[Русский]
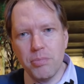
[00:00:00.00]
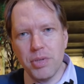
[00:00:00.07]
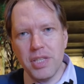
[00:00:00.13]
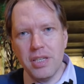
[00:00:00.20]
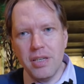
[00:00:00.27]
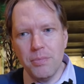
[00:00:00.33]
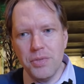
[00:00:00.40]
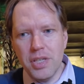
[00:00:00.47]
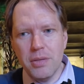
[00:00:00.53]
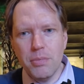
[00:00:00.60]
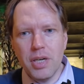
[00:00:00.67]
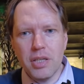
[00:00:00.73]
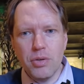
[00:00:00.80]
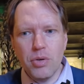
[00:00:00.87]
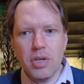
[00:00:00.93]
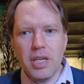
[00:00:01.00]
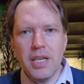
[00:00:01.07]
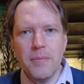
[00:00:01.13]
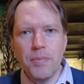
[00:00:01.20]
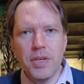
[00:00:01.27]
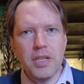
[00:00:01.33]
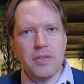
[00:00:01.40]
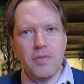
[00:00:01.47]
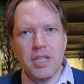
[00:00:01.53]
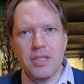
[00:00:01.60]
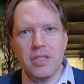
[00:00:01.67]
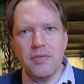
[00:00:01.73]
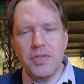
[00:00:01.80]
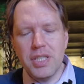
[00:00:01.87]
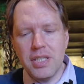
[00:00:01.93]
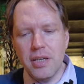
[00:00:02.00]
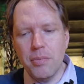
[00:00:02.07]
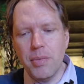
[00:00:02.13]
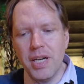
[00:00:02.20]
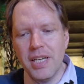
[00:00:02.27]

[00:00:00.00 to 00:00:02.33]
по таким ценам, которые известны всем.